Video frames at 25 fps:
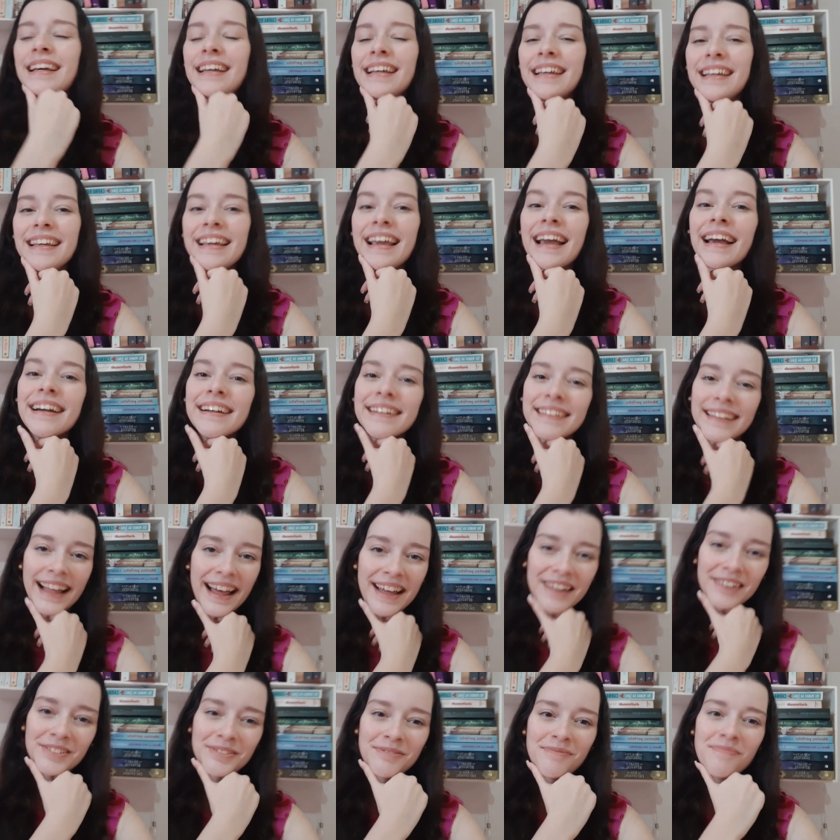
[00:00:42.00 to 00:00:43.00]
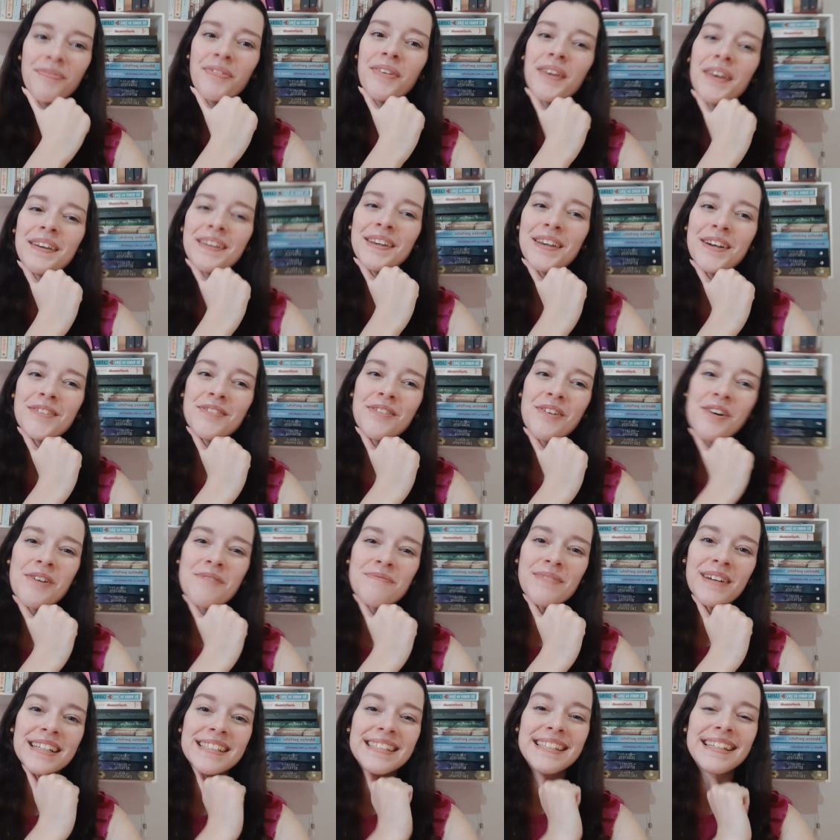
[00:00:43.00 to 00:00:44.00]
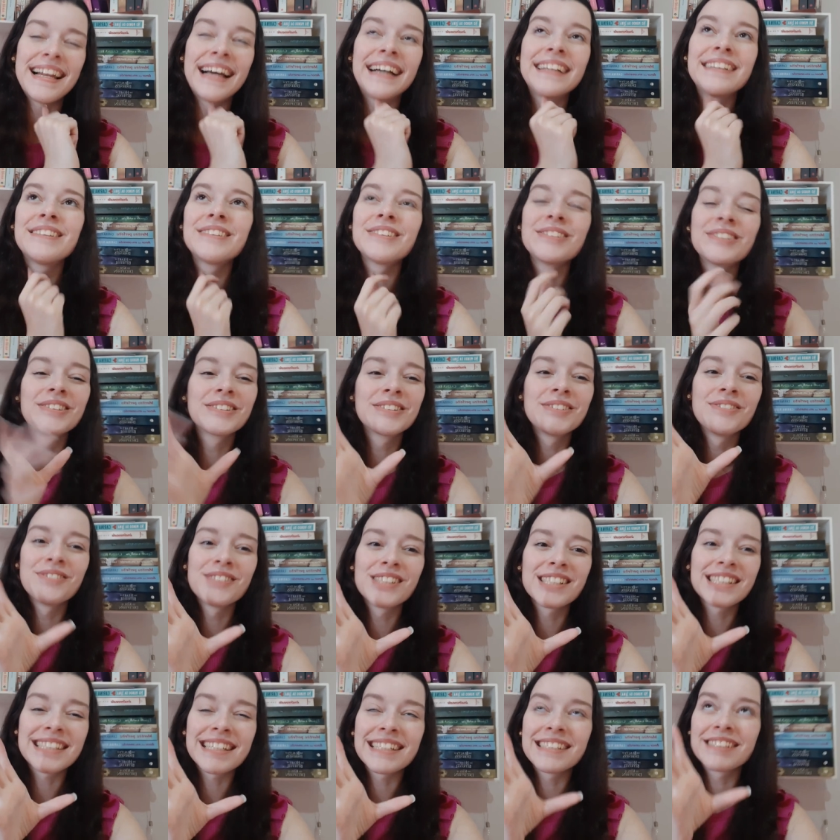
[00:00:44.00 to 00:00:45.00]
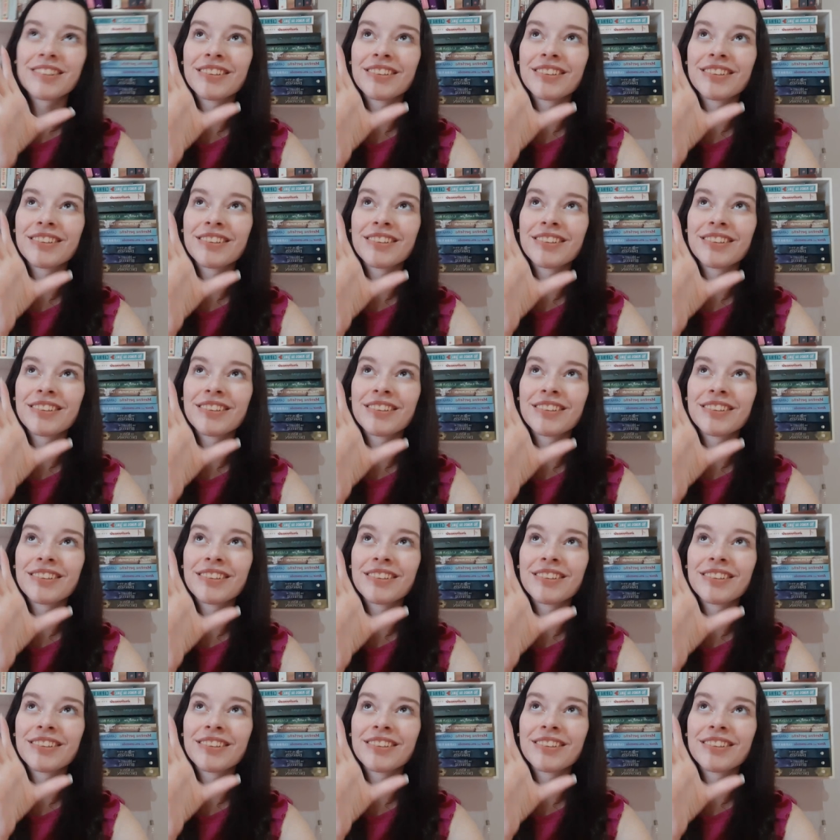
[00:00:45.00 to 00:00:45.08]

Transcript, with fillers: E é claro que eu vou compartilhar tudo com vocês.